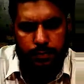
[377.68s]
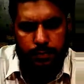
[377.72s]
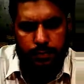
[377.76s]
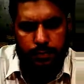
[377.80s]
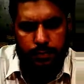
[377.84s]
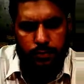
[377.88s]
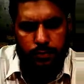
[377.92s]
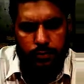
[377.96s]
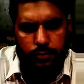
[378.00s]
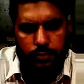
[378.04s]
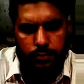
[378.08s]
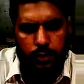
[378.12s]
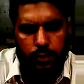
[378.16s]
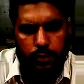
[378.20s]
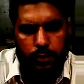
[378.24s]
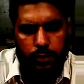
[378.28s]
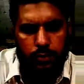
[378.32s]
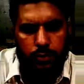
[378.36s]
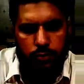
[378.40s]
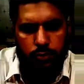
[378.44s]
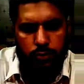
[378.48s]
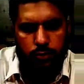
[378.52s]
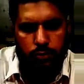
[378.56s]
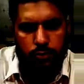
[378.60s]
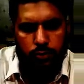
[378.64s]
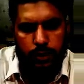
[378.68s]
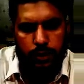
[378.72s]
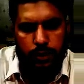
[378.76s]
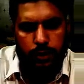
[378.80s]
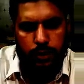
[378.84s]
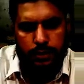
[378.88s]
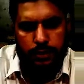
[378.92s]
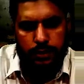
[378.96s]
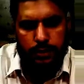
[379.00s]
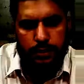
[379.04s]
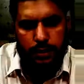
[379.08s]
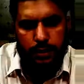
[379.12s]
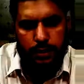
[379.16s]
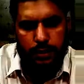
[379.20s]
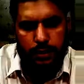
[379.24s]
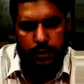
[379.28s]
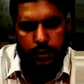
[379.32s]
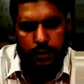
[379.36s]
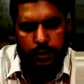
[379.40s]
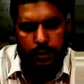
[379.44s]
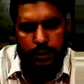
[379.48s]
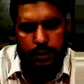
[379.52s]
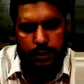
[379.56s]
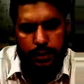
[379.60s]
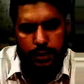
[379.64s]
तो डाउनलोड को दोबारा स्टार्ट
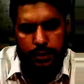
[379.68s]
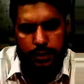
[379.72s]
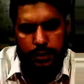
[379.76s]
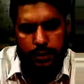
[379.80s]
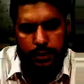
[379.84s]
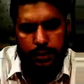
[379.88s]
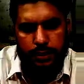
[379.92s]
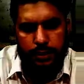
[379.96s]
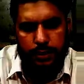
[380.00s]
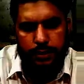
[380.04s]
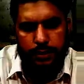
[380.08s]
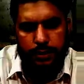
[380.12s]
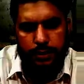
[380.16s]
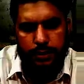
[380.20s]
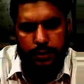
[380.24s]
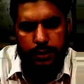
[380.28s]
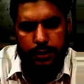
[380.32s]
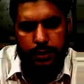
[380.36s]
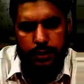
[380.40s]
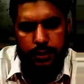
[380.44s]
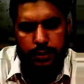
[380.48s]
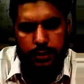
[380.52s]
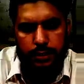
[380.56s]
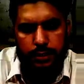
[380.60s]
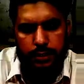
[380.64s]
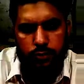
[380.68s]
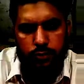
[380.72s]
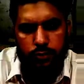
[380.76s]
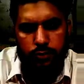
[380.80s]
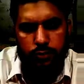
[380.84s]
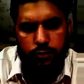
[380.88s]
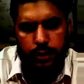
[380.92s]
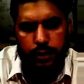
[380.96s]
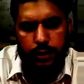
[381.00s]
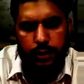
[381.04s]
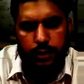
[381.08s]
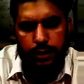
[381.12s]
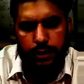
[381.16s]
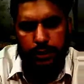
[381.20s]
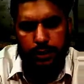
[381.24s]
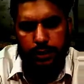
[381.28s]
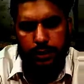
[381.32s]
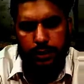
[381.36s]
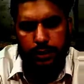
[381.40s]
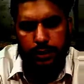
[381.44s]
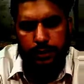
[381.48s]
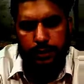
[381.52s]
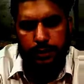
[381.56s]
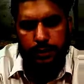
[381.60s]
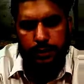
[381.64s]
करने के लिए या रिज्यूम करने के
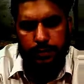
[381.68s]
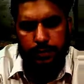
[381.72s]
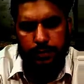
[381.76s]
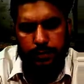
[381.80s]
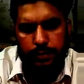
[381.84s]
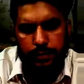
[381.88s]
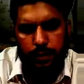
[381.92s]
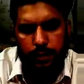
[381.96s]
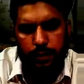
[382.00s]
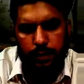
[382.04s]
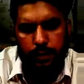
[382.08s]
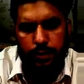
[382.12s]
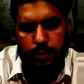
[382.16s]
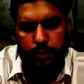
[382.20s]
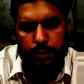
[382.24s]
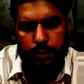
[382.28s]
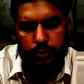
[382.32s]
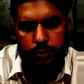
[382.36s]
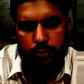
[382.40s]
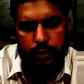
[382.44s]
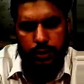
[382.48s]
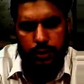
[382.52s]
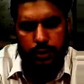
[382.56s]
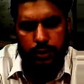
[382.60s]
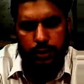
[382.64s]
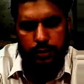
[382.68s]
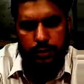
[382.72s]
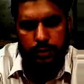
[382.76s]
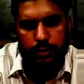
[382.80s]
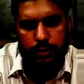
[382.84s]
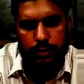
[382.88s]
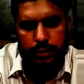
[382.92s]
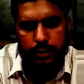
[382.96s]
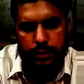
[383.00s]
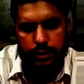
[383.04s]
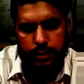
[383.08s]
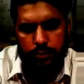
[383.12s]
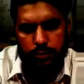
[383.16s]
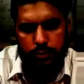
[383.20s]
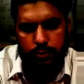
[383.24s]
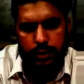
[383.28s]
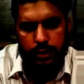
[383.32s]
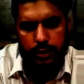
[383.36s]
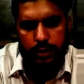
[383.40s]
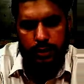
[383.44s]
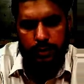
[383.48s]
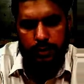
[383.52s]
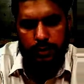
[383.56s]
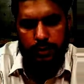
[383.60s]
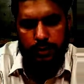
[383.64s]
लिए आप डाउनलोड एक्सीटर को चलाएं